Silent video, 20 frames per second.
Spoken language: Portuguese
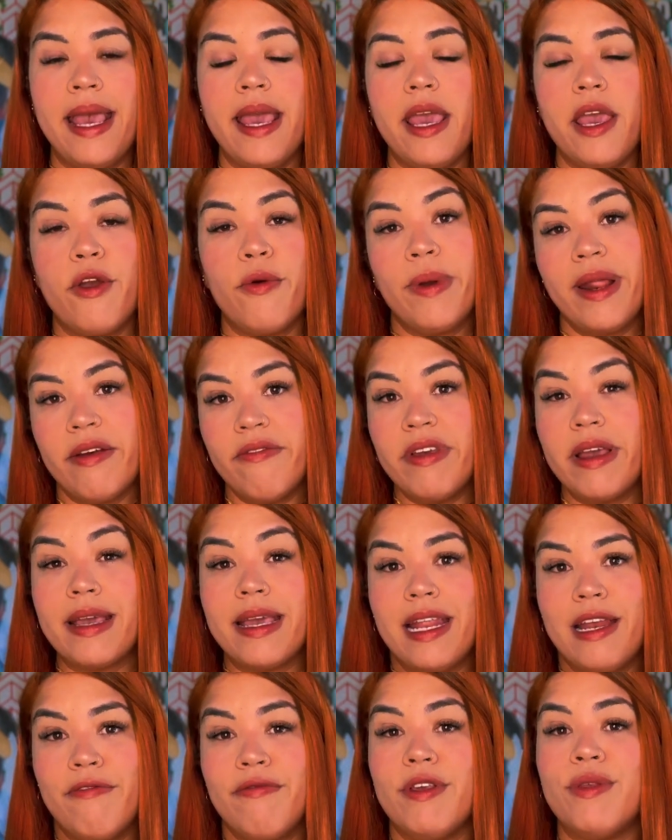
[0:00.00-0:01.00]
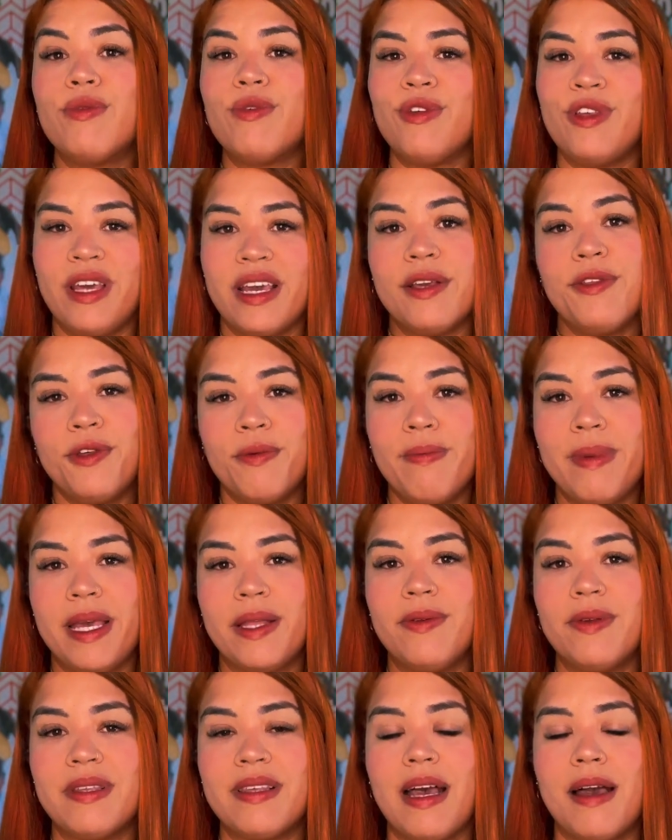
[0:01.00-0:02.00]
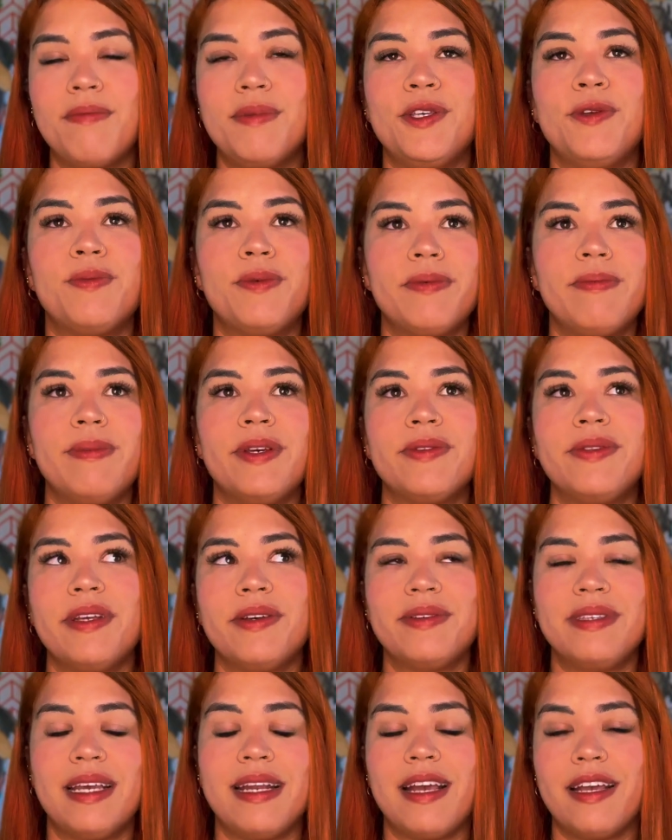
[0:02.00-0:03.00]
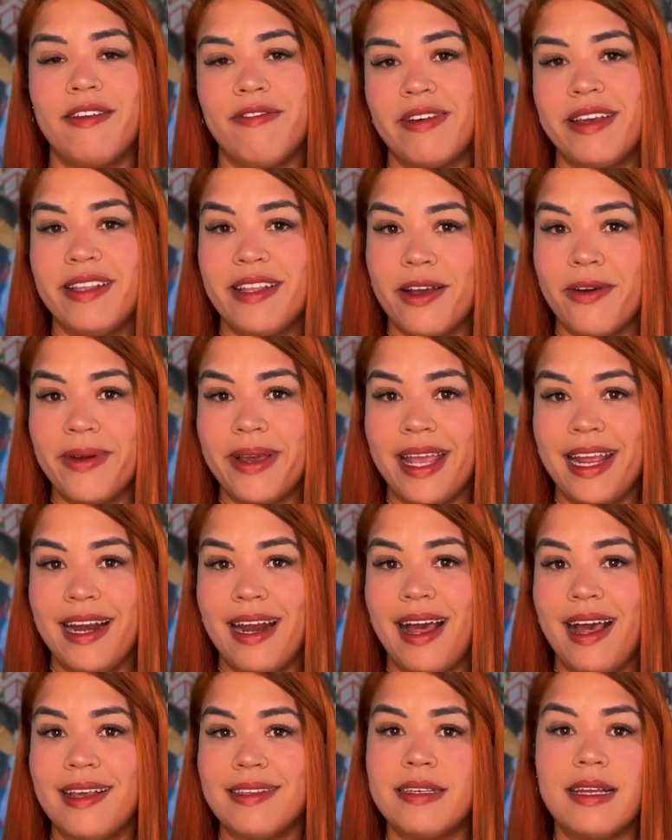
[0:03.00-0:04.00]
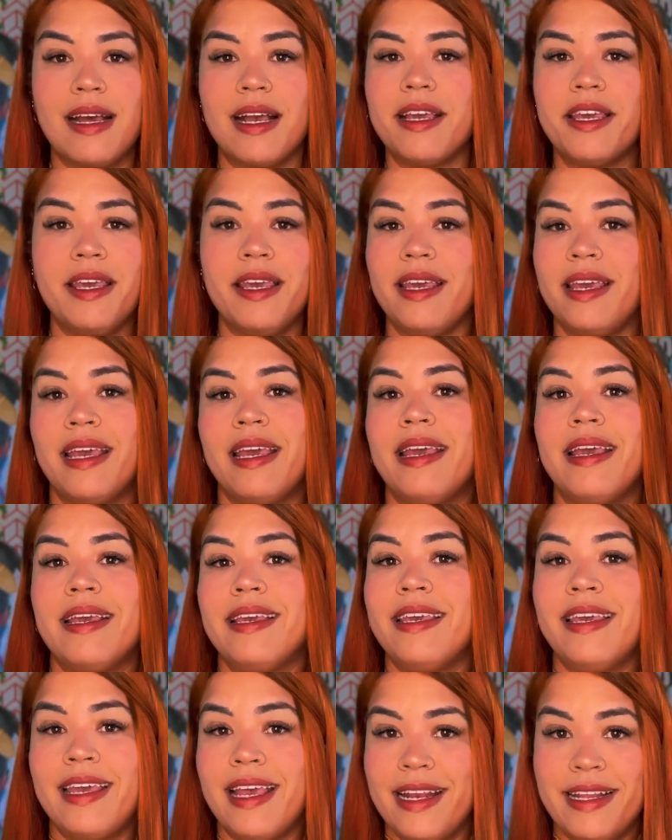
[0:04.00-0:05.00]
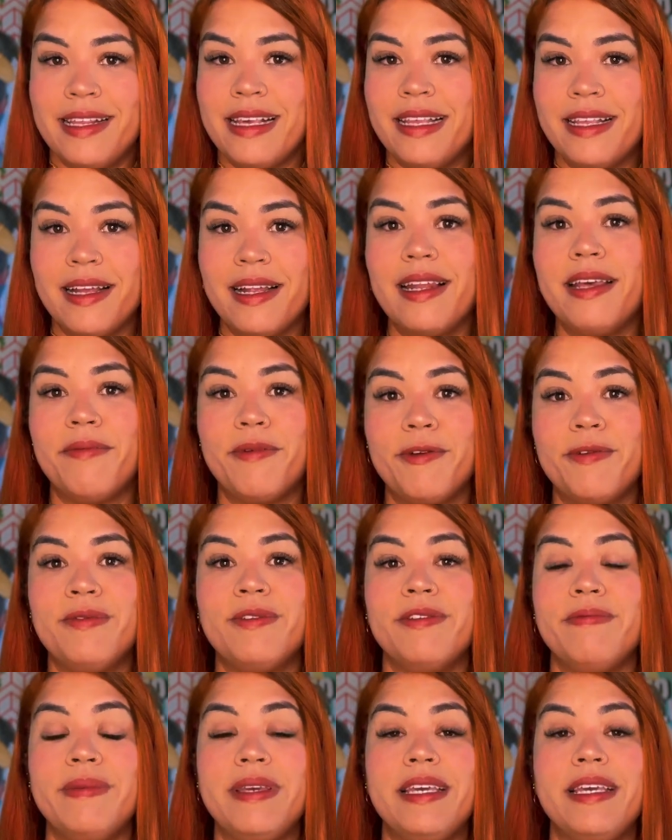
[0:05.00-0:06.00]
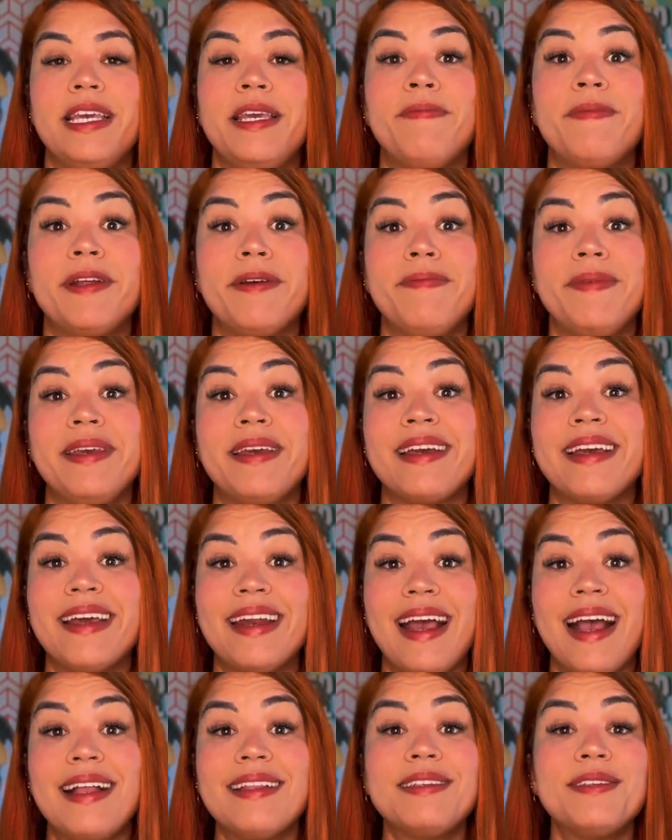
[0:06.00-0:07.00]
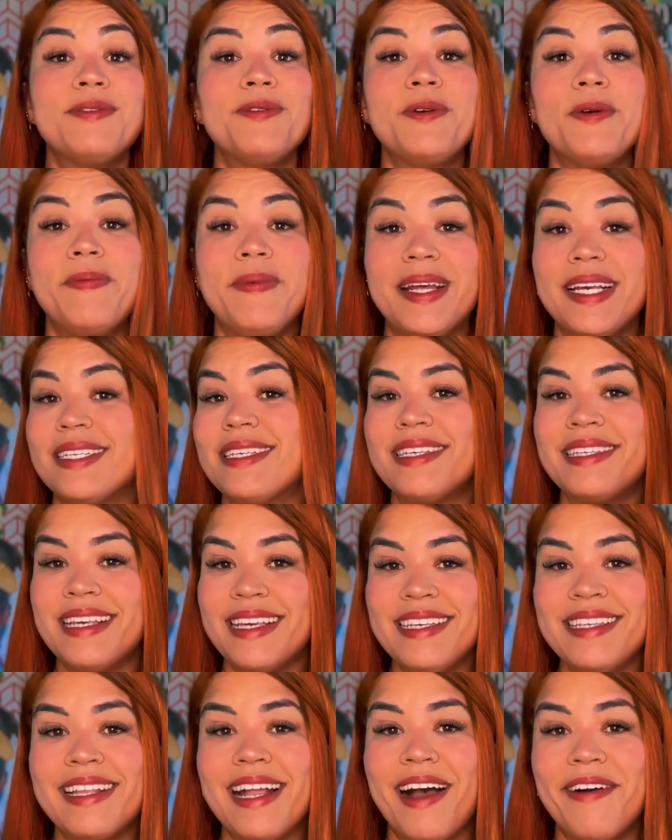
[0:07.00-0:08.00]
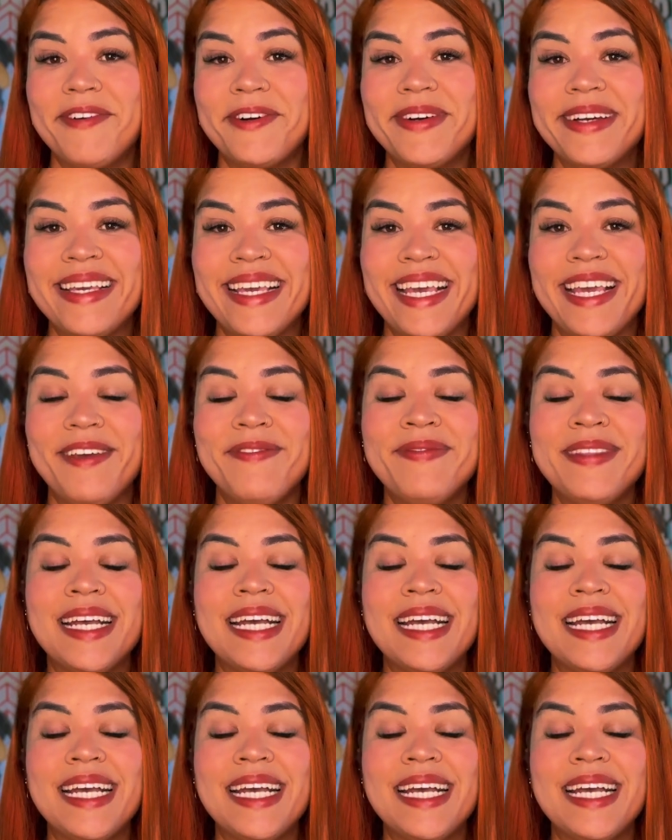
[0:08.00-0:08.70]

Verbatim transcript: Eu gravei aquele vídeo cheio de medo, sabe? Tipo, meu Deus, será que vai ter alguém lá? Será que, que eles ainda lembram de mim? E para minha grata surpresa, vocês estavam aqui.